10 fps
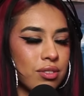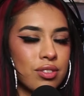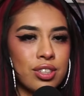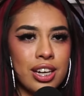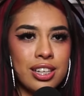
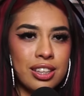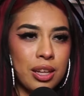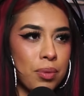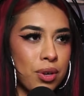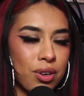o sea, en ese
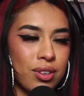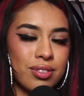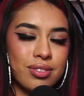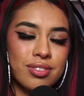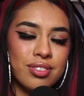tiempo no,
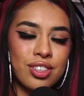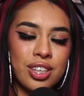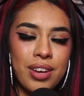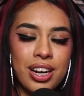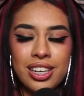no
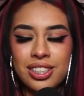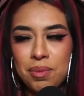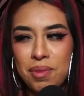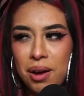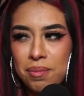sabía ni qué se
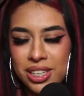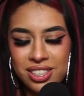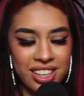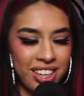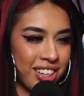llamaban beats,
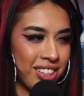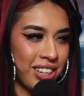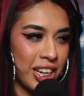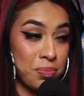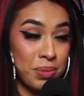de que
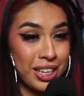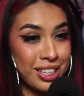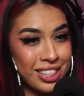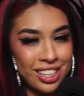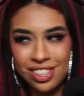las
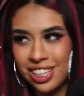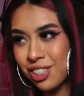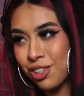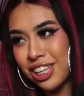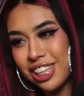pistas, o sea, el
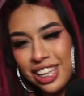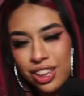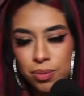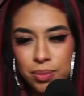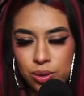
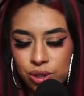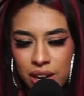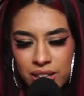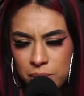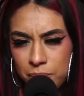sonidito, me
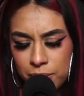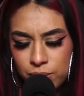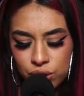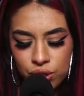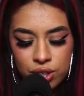gustaba, siempre me
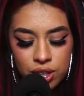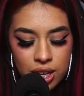gustó.